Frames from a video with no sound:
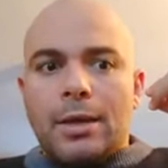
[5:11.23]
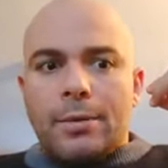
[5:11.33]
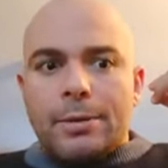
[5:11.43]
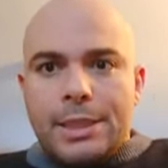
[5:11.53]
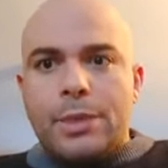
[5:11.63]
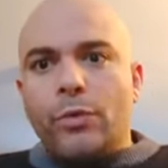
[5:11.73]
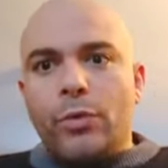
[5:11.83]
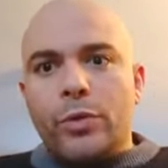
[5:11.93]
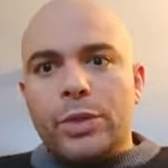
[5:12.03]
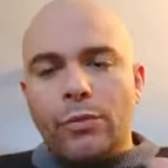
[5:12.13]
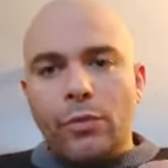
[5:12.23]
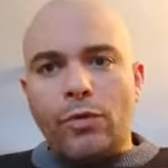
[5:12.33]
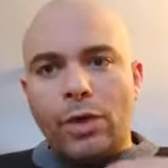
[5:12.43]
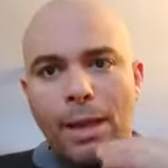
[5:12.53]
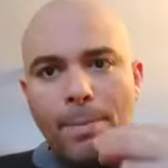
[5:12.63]
si on veut oser, il faut
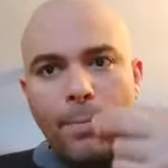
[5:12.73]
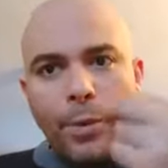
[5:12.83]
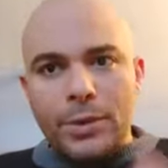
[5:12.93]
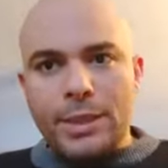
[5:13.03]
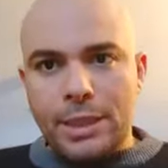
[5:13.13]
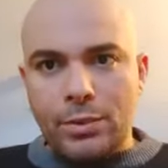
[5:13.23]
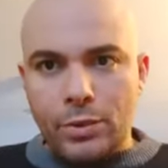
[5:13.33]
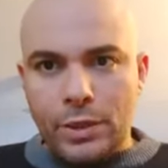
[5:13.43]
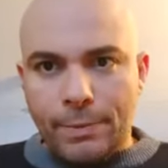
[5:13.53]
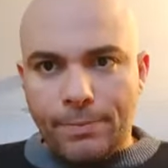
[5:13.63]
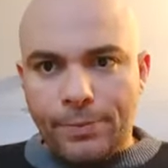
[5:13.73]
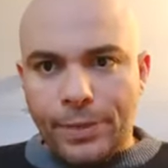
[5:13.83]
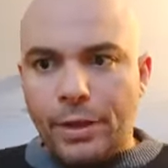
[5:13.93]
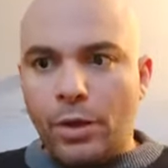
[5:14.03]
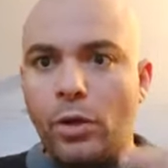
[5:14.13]
avoir la pensée d'oser.
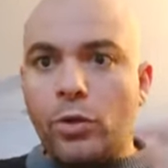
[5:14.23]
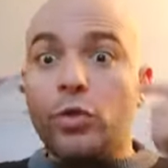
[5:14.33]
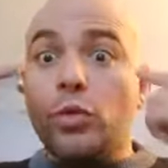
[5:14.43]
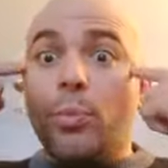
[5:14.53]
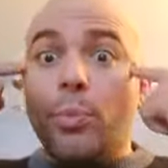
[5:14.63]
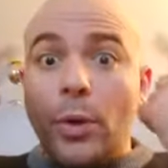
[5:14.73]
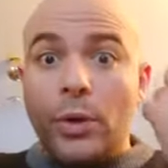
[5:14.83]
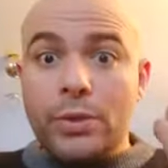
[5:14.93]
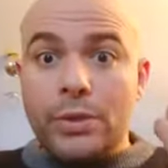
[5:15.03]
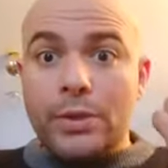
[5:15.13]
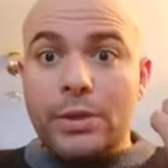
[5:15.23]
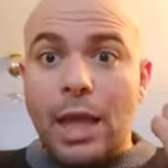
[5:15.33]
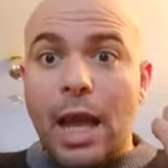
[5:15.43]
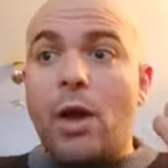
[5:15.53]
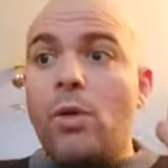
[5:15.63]
D'accord Je pense
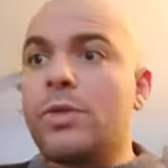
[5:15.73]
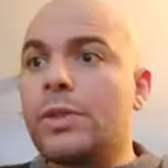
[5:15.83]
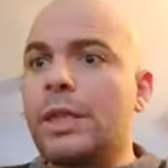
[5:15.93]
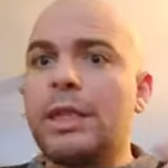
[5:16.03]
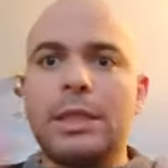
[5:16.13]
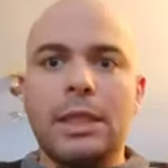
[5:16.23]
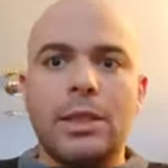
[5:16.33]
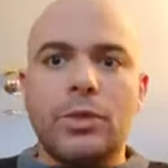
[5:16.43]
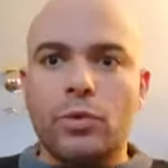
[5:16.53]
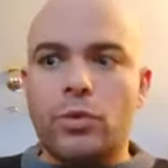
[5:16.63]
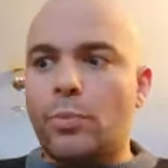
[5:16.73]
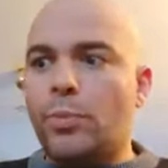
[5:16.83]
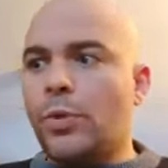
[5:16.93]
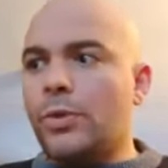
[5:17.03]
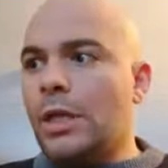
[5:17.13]
à oser dire les choses. Je
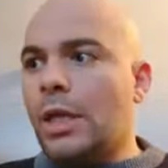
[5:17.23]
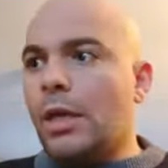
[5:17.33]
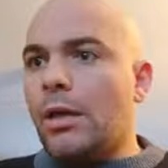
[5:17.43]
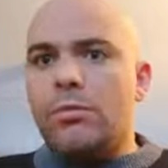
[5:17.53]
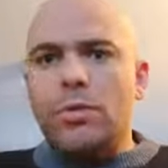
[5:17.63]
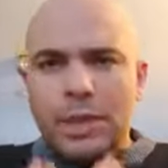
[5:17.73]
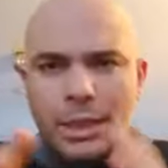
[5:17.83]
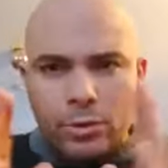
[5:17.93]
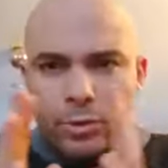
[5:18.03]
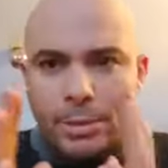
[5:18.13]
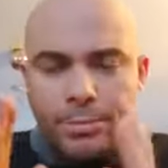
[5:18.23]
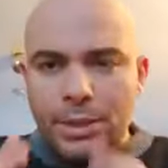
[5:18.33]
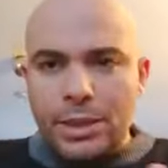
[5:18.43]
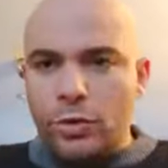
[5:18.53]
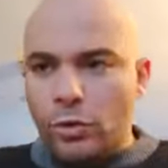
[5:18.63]
pense, ne serait-ce que des
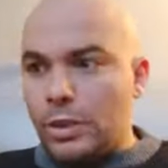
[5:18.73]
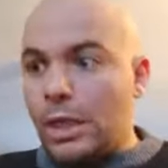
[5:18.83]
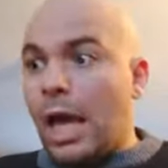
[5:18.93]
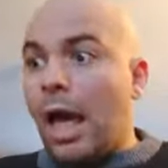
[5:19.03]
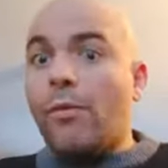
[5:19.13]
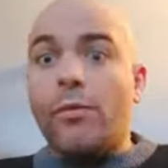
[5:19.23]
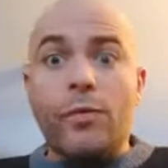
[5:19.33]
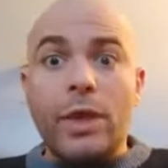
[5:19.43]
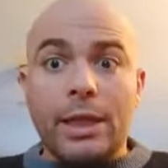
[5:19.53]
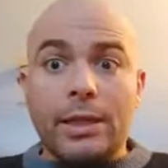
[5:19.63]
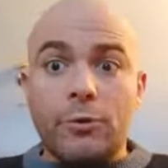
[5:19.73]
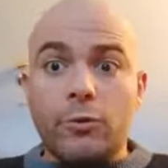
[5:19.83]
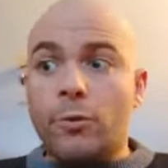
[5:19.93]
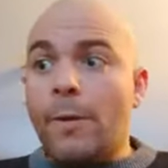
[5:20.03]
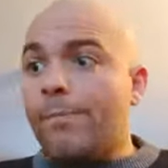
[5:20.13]
petites choses, à faire des choses.